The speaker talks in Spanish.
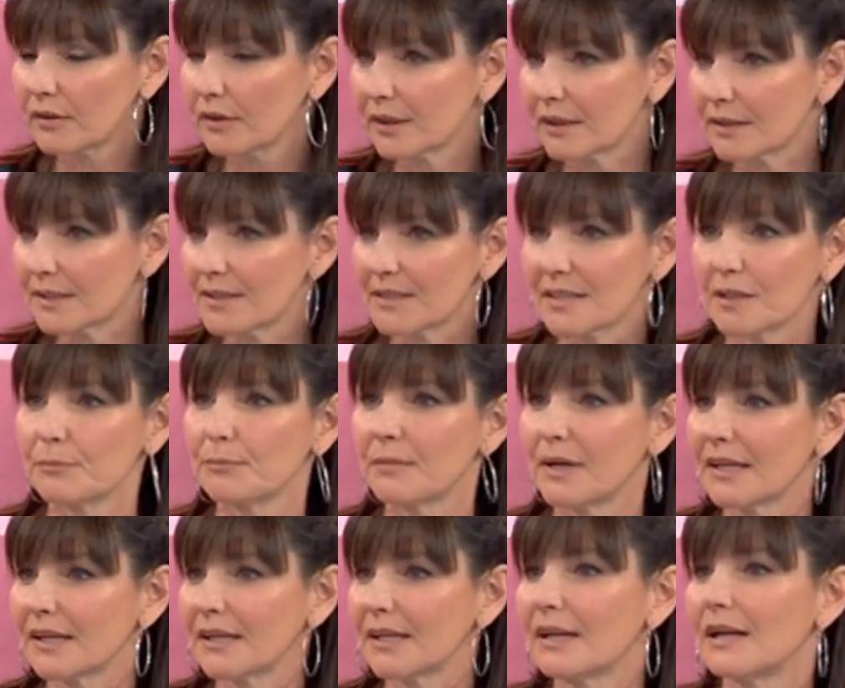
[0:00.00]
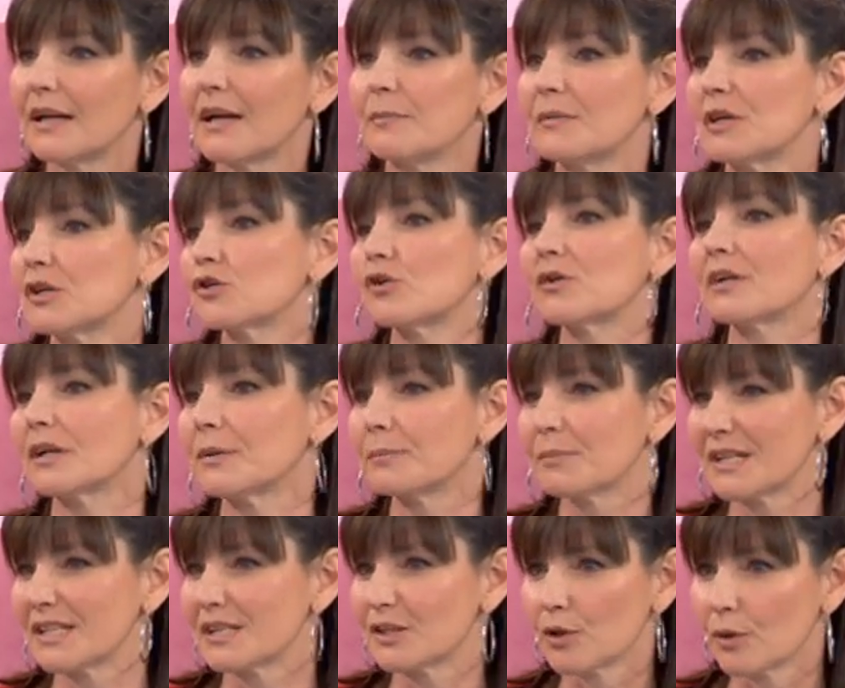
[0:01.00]
este, se enmarca la mayor
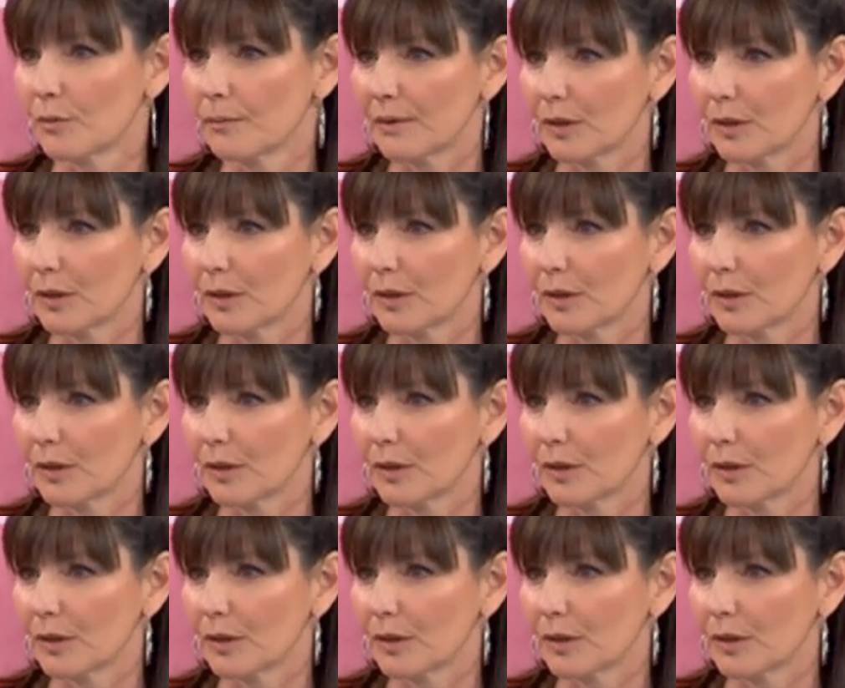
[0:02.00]
represión